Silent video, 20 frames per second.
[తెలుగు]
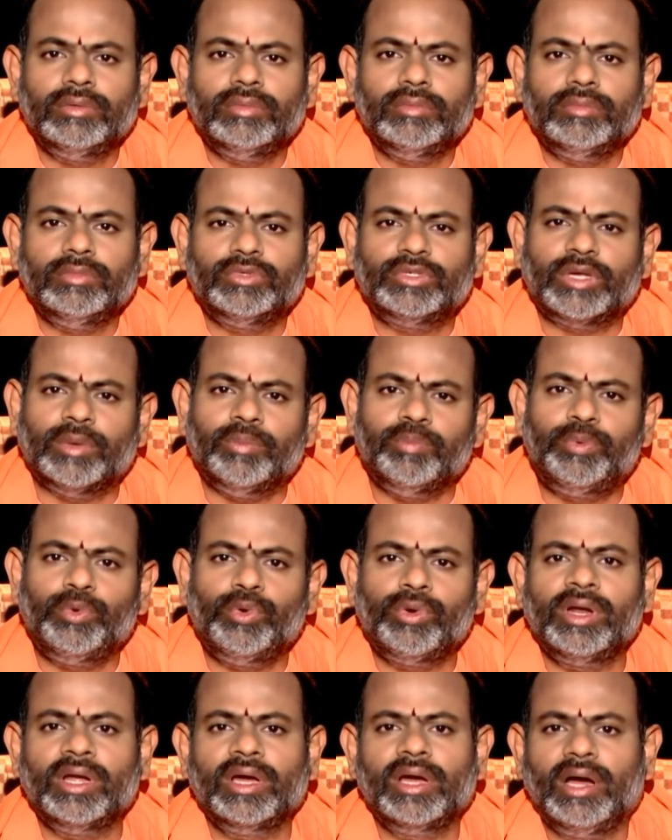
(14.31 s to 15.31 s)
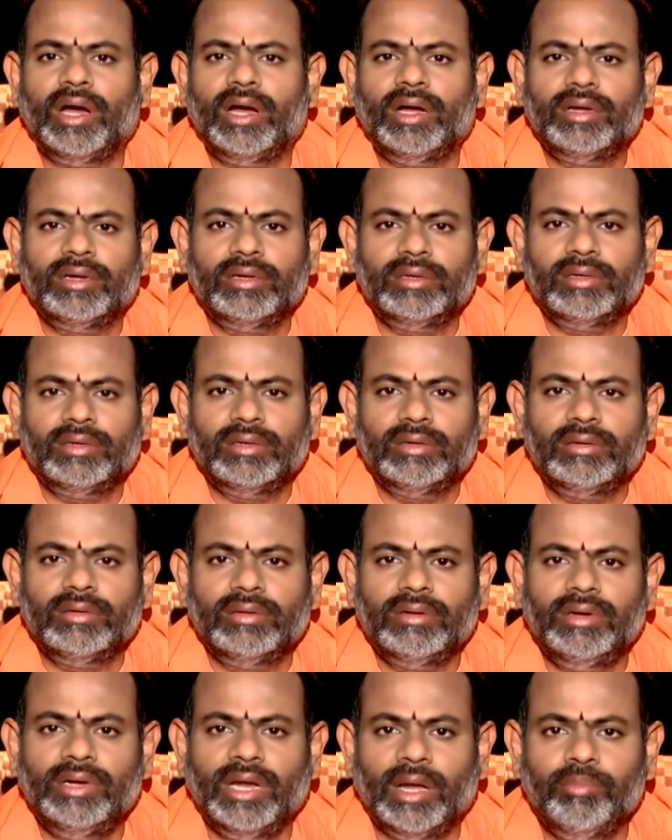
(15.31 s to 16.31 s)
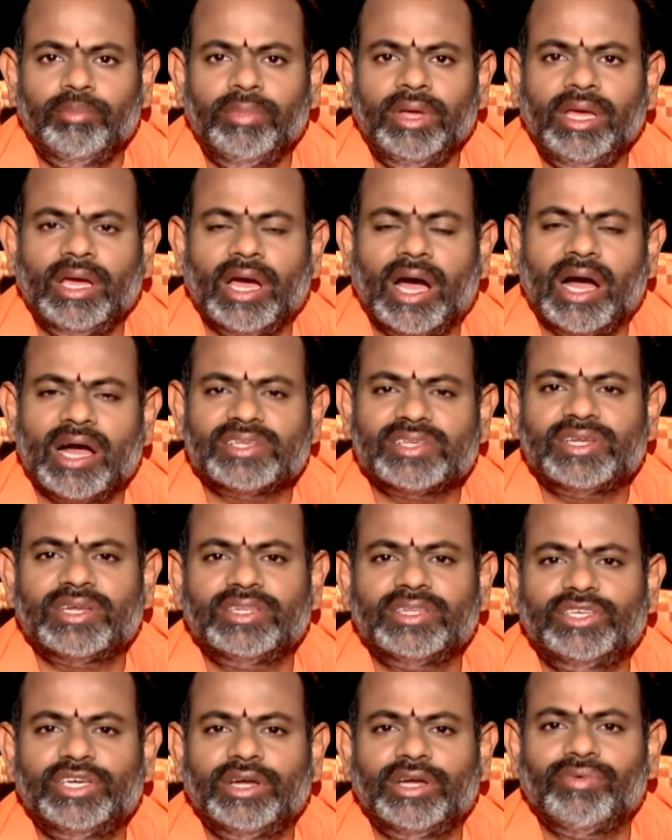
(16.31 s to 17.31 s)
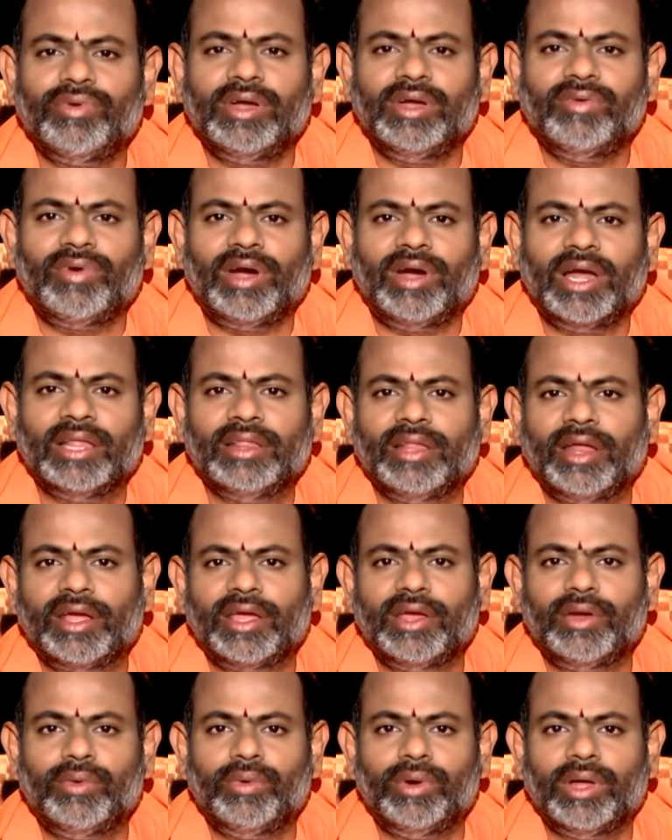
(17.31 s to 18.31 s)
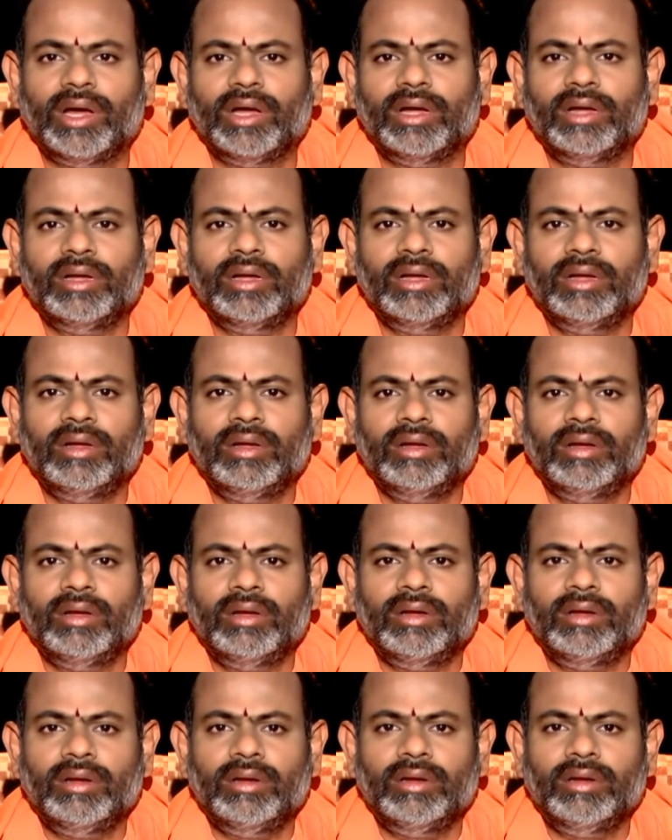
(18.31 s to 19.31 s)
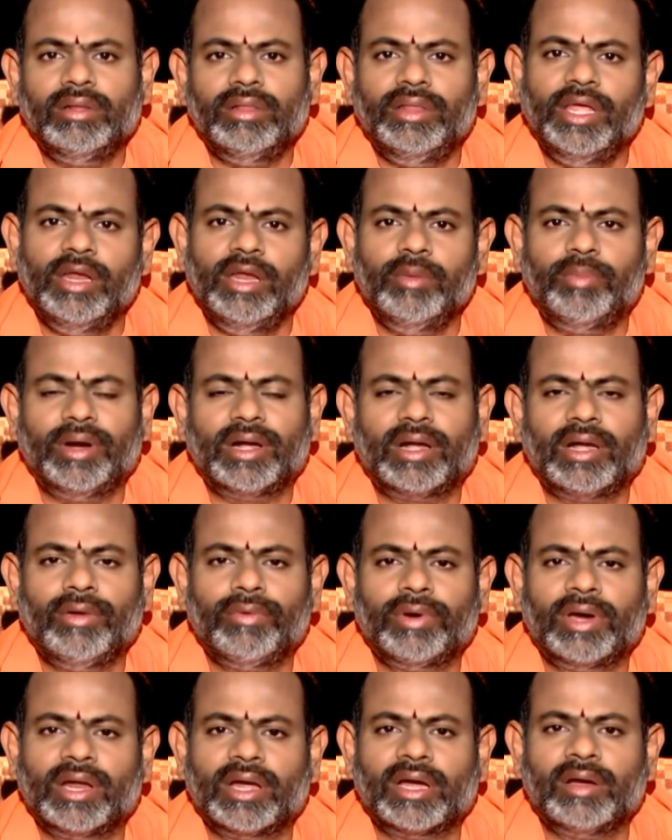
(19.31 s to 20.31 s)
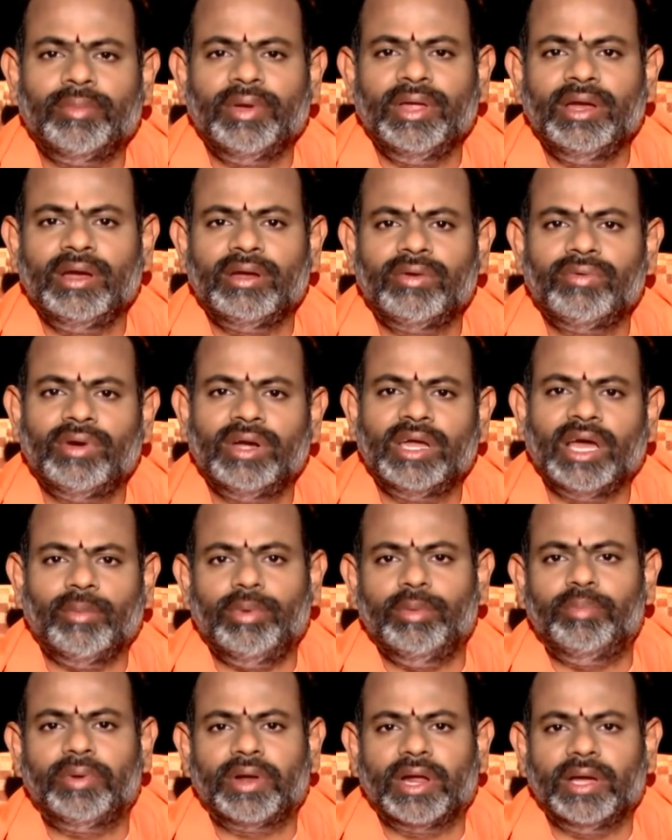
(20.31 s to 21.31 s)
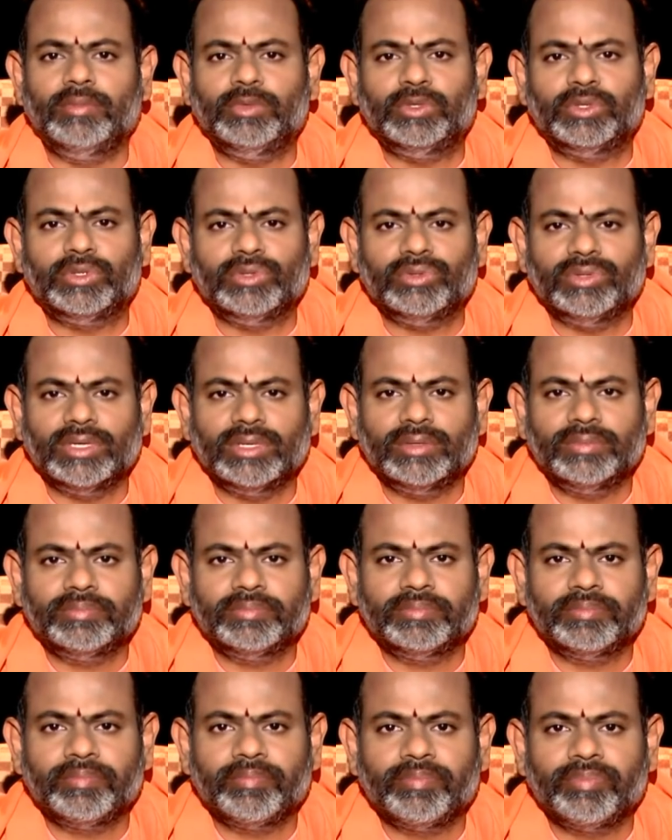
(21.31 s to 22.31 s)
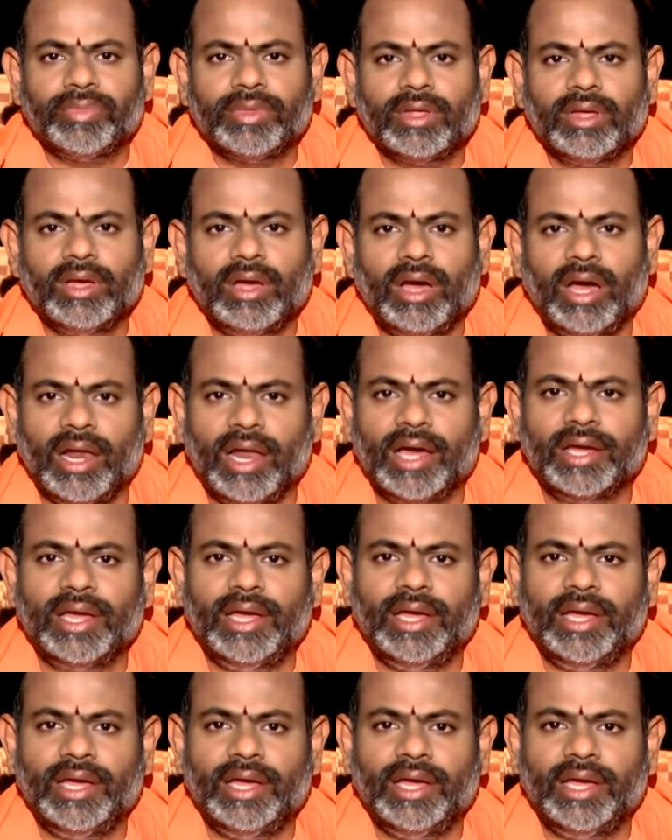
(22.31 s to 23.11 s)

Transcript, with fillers: సంపూర్ణంగా నమ్మి ఆచరించేటువంటి వాళ్ళందరికీ కూడా దీని పట్ల ఒక రకమైనటువంటి అభిప్రాయం ఉంటుంది అలాగే